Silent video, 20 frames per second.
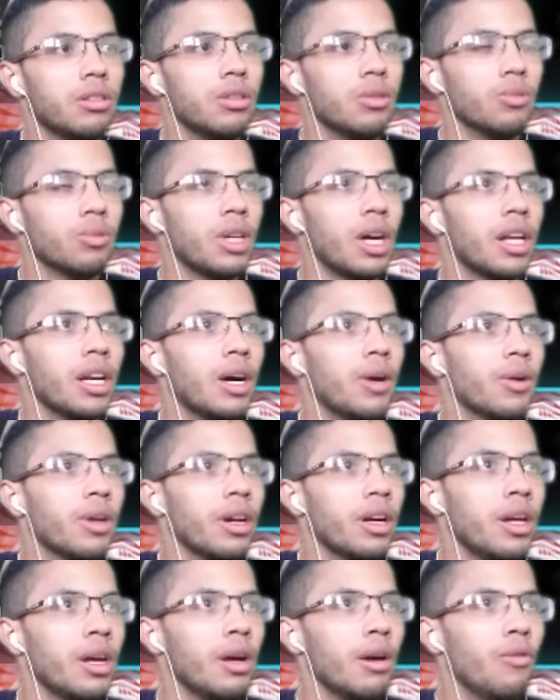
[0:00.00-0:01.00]
Não tá, não,
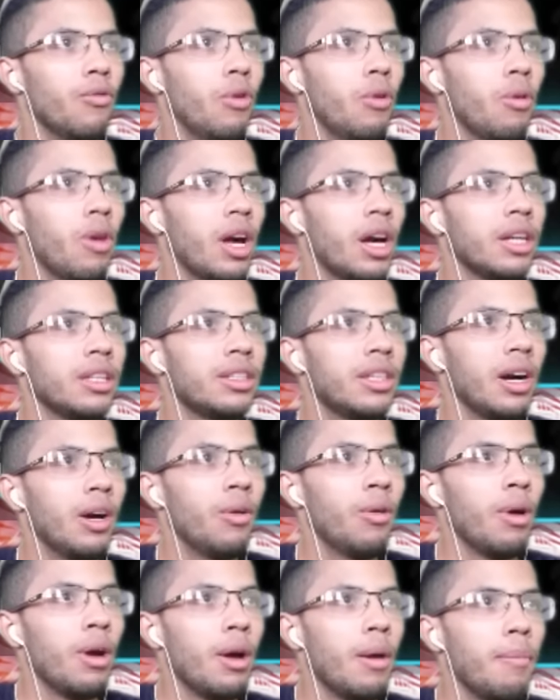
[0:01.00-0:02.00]
né? Vamos lá
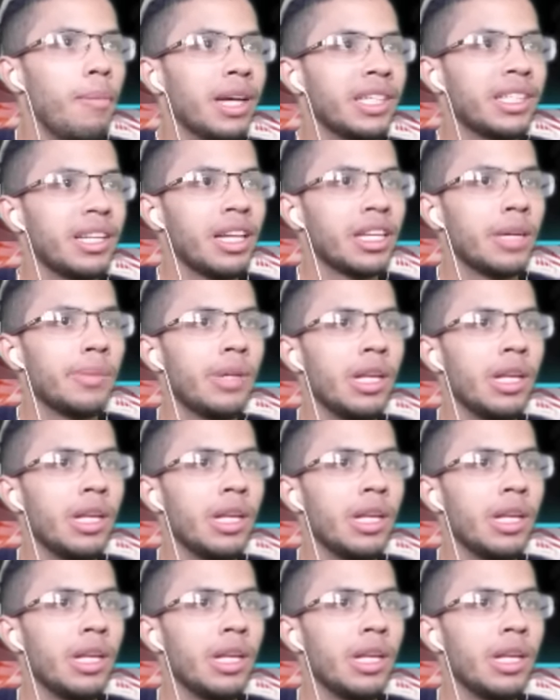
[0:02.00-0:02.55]
então, batalha aqui.